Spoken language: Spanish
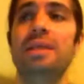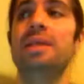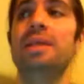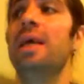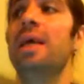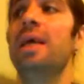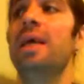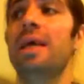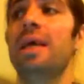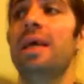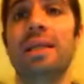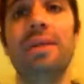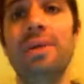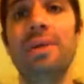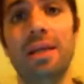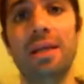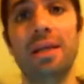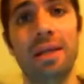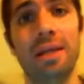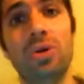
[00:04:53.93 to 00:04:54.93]
Que tal vez,
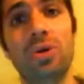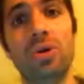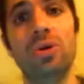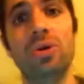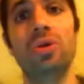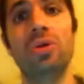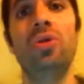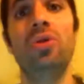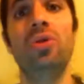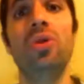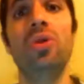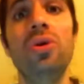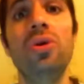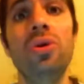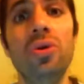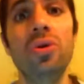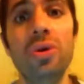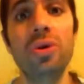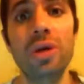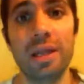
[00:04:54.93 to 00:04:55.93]
repito, no
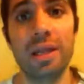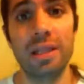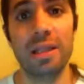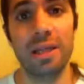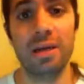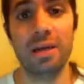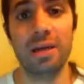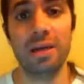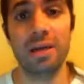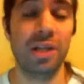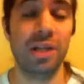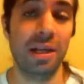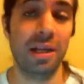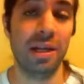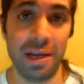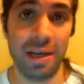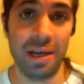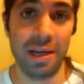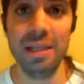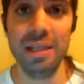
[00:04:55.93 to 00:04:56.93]
están, o sea,
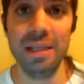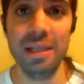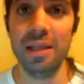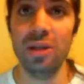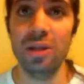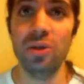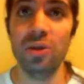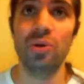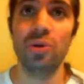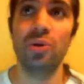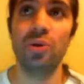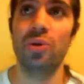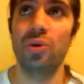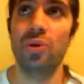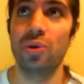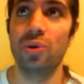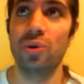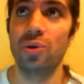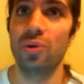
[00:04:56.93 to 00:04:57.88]
realmente no,